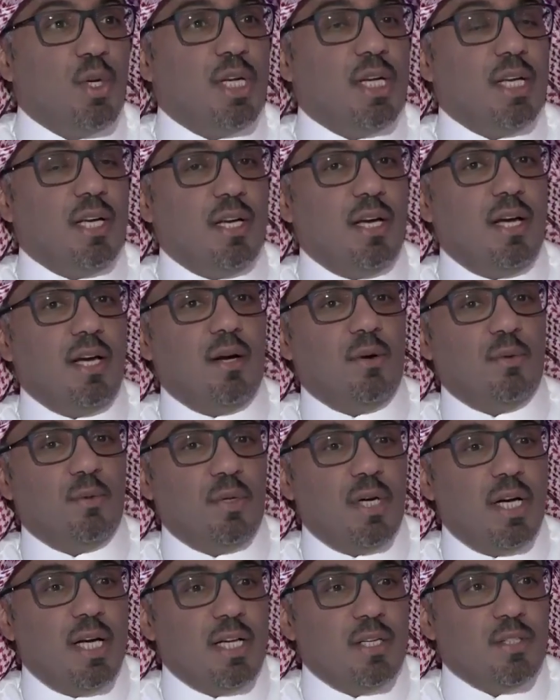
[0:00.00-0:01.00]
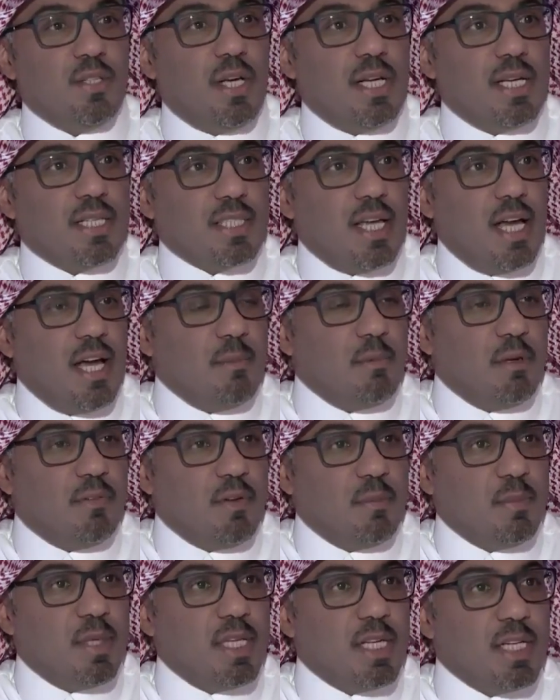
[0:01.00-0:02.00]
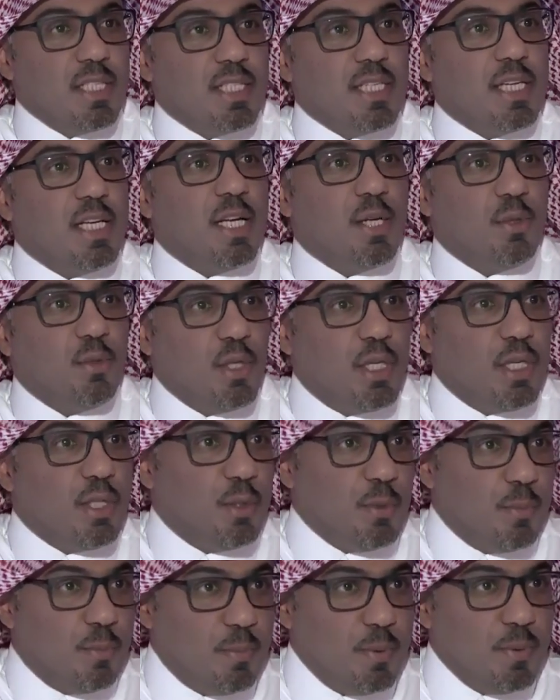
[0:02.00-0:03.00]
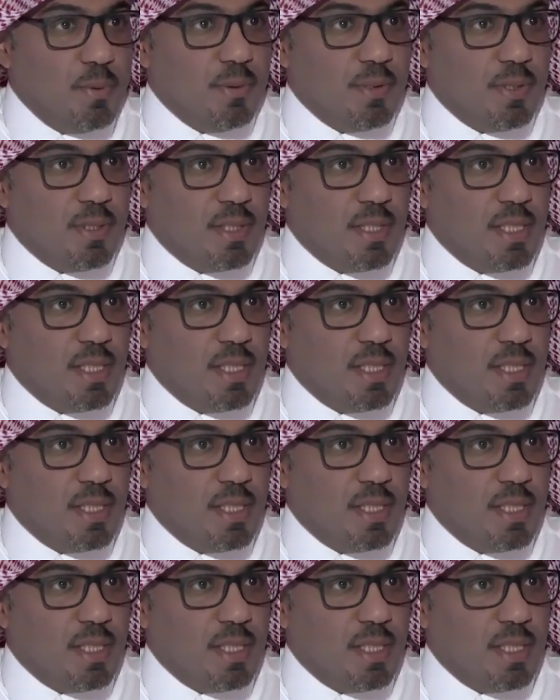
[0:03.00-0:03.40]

يقول هو اصحابي في المدرسه ينادوني الدب